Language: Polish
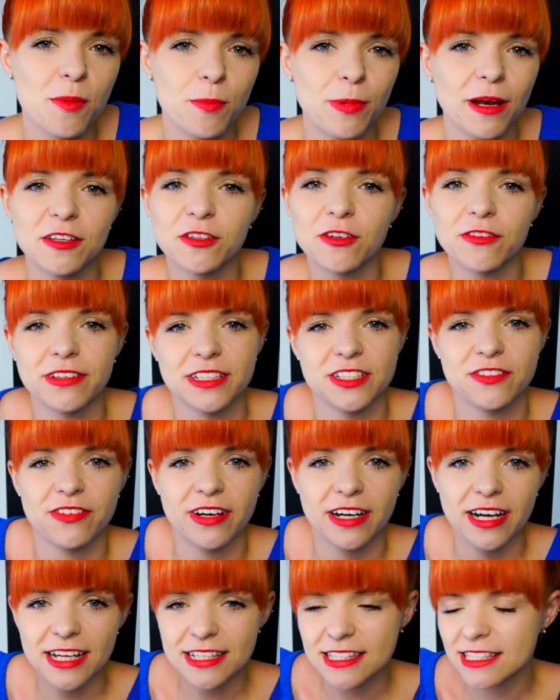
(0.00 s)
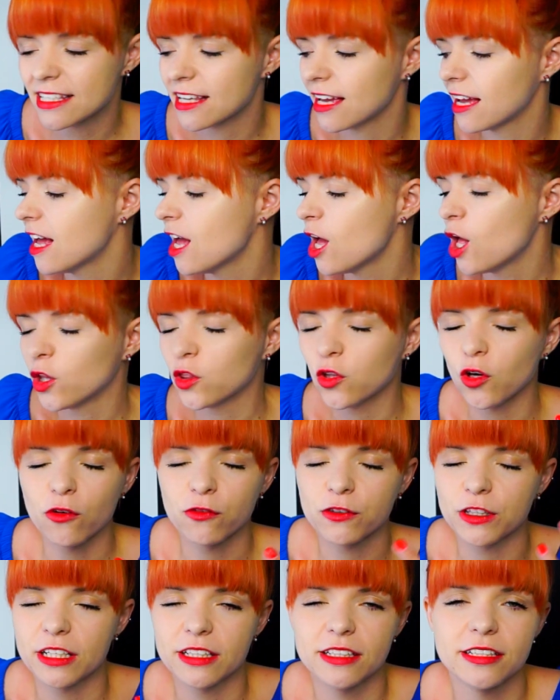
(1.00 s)
planować wakacje, to
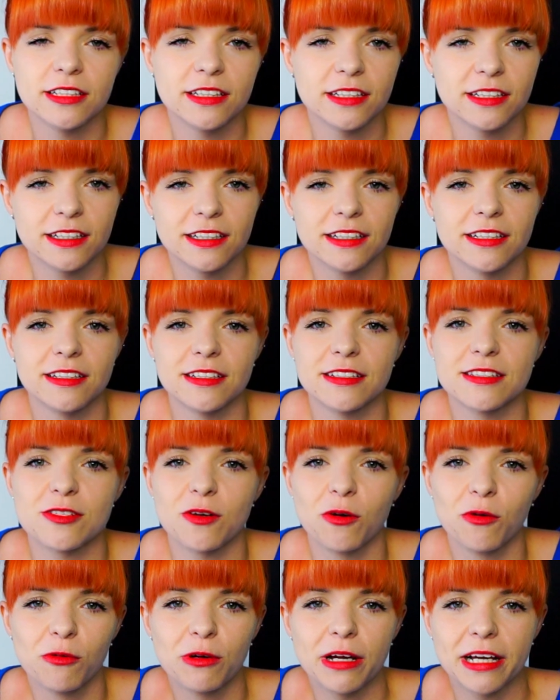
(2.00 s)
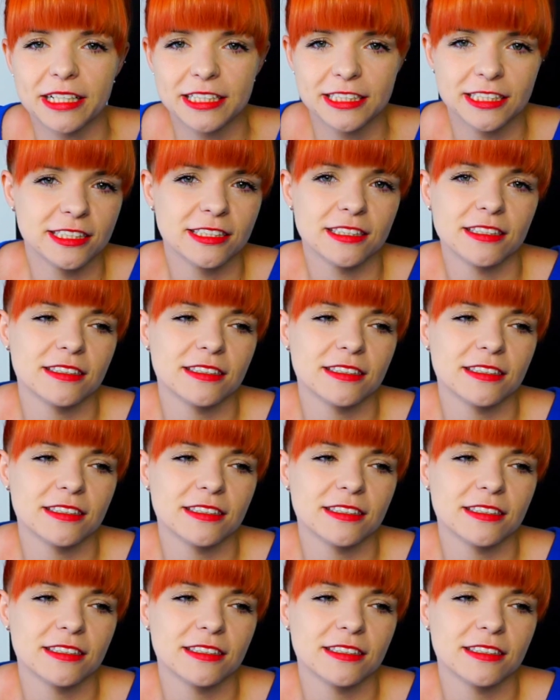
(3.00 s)
wtedy są jakieś